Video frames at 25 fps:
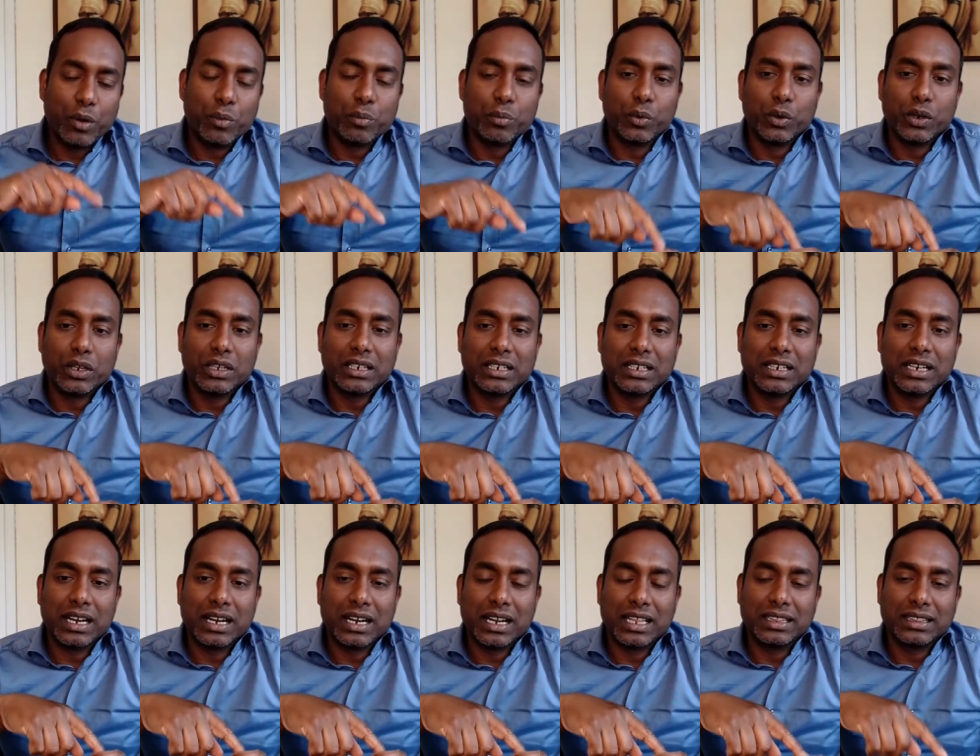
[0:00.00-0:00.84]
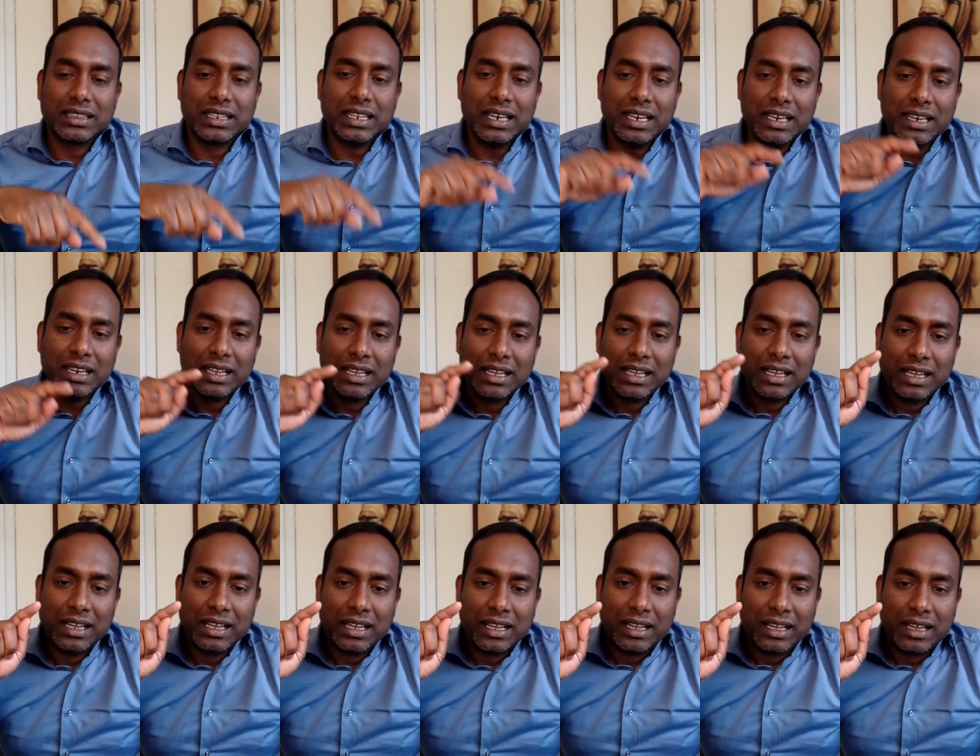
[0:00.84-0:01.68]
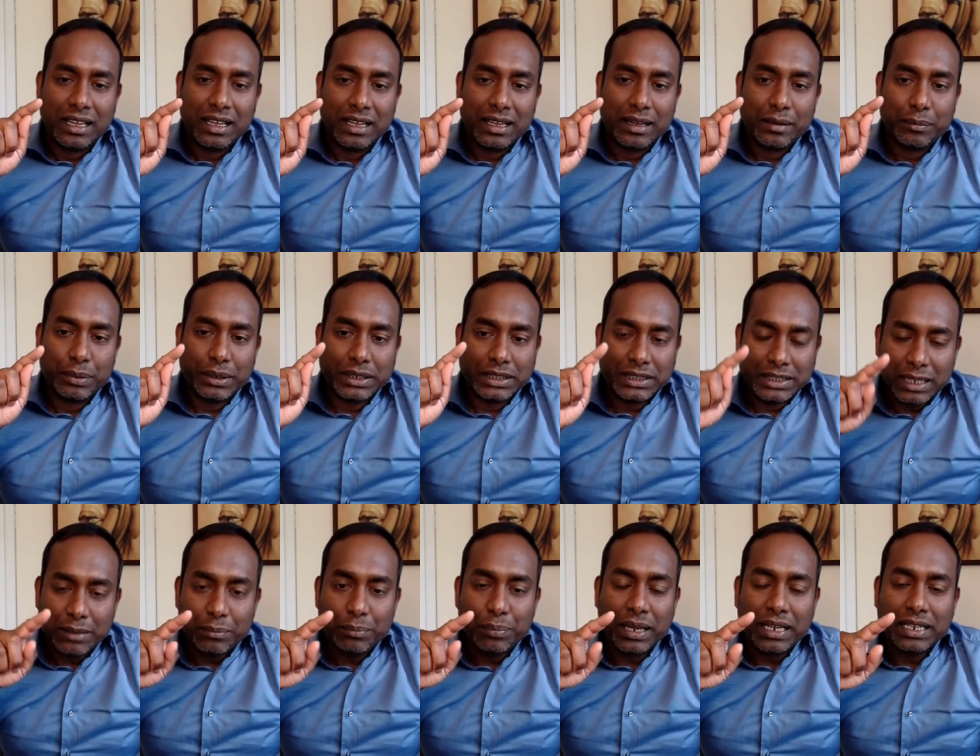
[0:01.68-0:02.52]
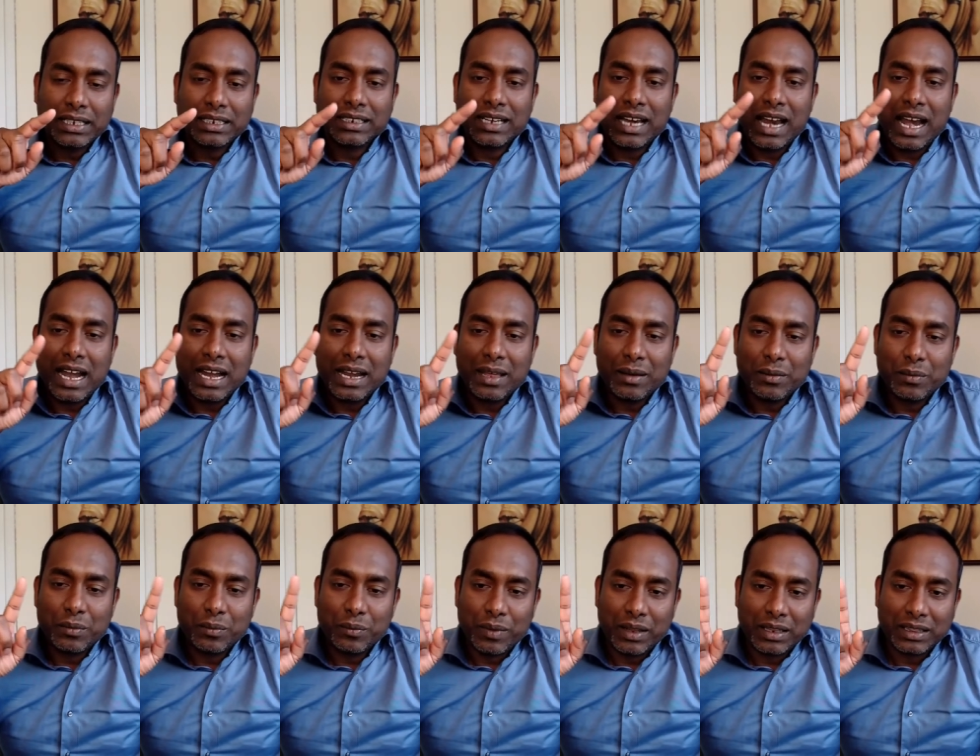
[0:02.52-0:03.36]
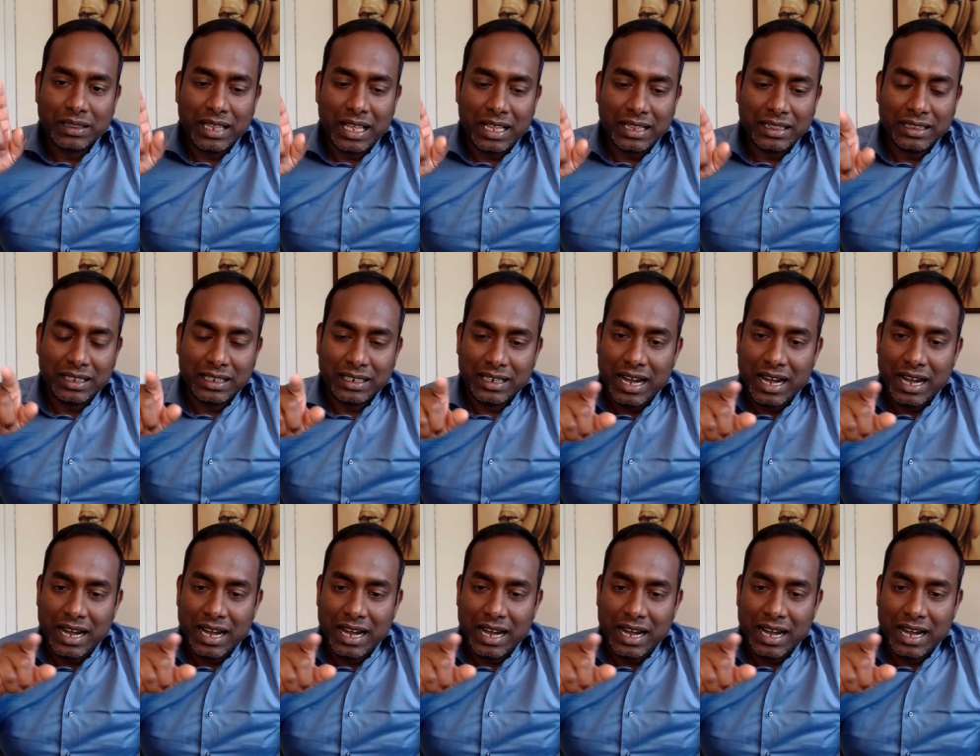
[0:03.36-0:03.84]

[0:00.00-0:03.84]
போய் முடிகின்ற இடத்தில் பித்தப்பை நாளம் வந்து அந்த